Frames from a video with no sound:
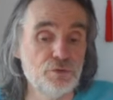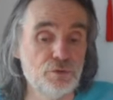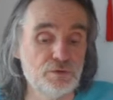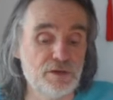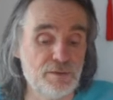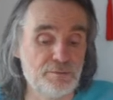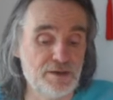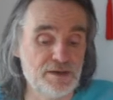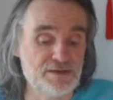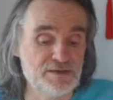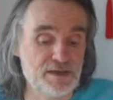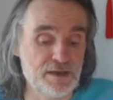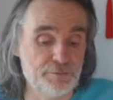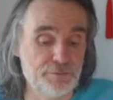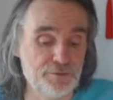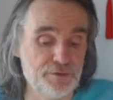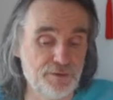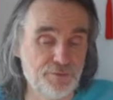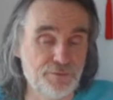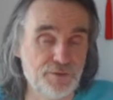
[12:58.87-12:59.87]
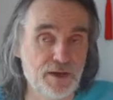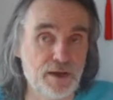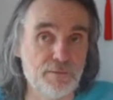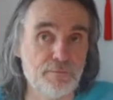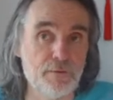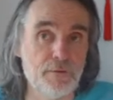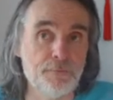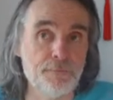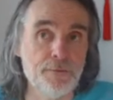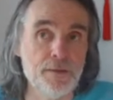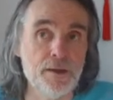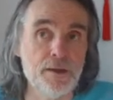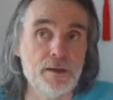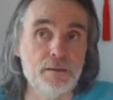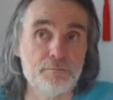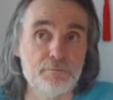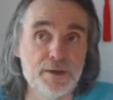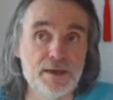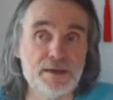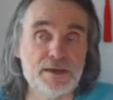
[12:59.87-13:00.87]
on appelle ça un peu différemment.
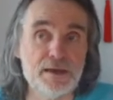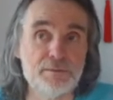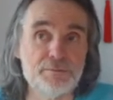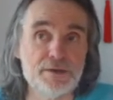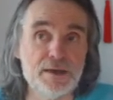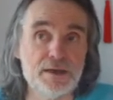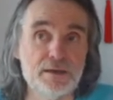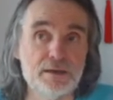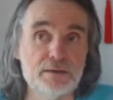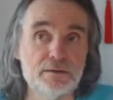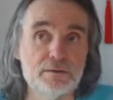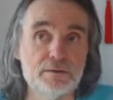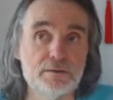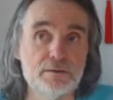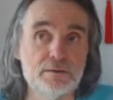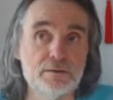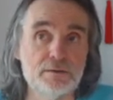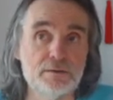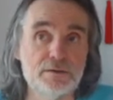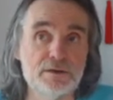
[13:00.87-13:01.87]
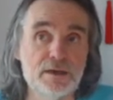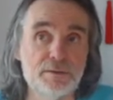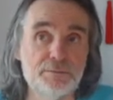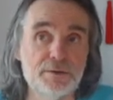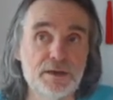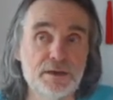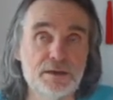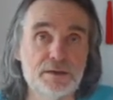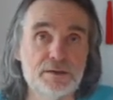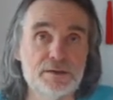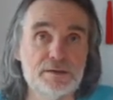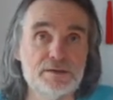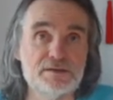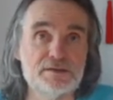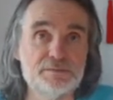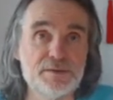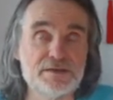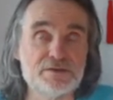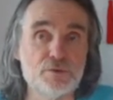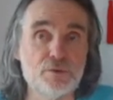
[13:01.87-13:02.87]
Mais il y a bien, euh, il bien une
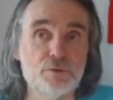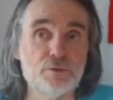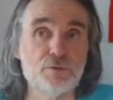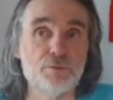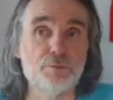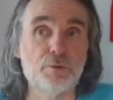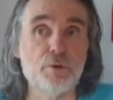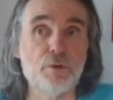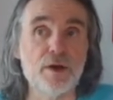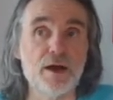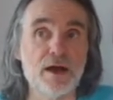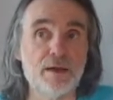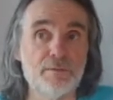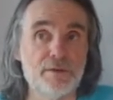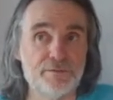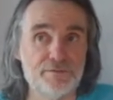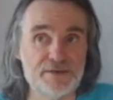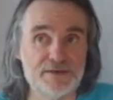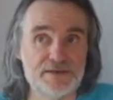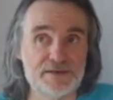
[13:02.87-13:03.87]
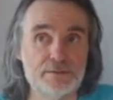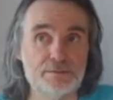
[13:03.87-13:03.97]
espèce de, programmes invisibles